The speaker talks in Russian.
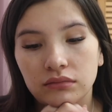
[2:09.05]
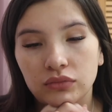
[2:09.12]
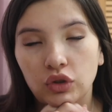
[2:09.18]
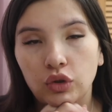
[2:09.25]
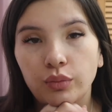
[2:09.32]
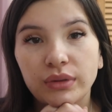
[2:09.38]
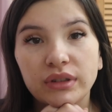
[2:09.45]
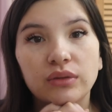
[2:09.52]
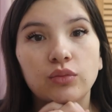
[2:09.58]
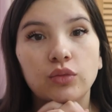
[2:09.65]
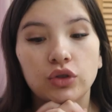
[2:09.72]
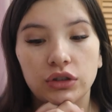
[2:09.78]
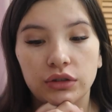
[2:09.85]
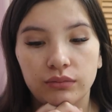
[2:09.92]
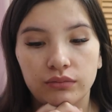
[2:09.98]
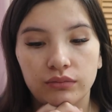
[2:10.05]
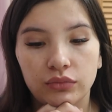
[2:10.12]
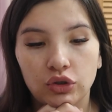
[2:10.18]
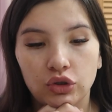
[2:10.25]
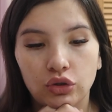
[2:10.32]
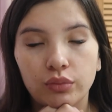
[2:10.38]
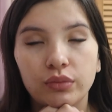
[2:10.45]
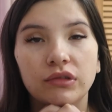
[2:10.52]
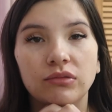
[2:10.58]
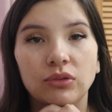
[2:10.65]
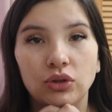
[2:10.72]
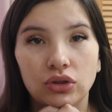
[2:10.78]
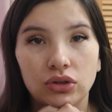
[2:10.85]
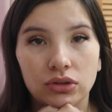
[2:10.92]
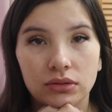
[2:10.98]
Ну, посмотрим, что
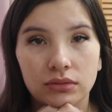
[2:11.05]
получится.